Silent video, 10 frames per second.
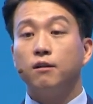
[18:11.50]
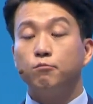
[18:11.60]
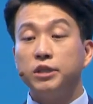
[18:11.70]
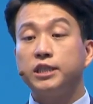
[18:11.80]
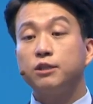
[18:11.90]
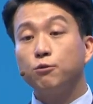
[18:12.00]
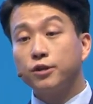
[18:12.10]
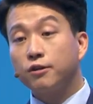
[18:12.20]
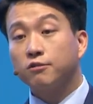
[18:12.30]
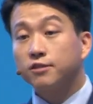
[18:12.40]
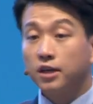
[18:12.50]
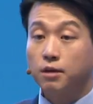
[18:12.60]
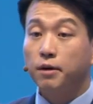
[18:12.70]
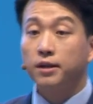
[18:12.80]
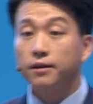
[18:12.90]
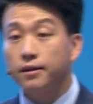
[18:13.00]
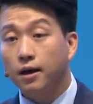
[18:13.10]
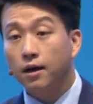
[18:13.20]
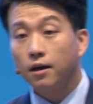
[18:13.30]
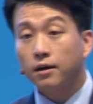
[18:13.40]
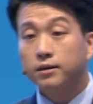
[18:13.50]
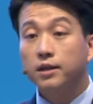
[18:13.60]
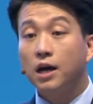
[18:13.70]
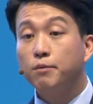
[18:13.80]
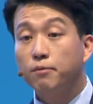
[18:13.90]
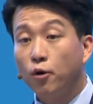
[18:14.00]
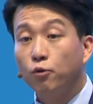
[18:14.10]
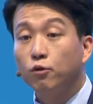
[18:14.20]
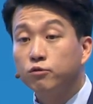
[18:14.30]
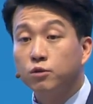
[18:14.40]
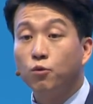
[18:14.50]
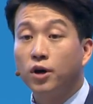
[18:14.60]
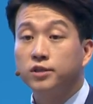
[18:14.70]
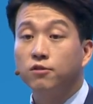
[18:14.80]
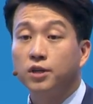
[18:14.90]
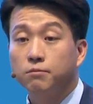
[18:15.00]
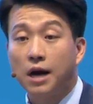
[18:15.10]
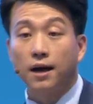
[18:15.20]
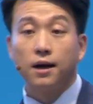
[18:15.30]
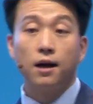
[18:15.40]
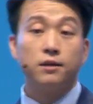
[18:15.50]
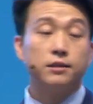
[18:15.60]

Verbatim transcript: 미치고서라도 싸게 팔겠다. 그 다음에 번 돈으로 뭐 하는 거냐면 아까